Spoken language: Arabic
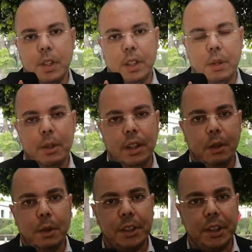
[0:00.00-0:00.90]
اول
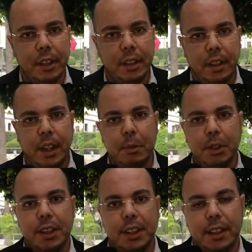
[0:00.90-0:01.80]
اول اول شيء
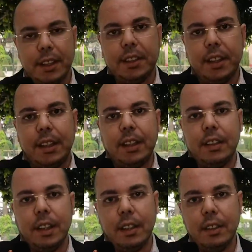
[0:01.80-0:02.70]
المسلسلات
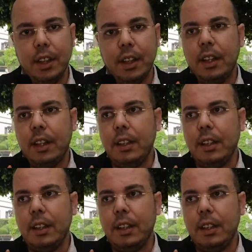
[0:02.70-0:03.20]
التاريخيه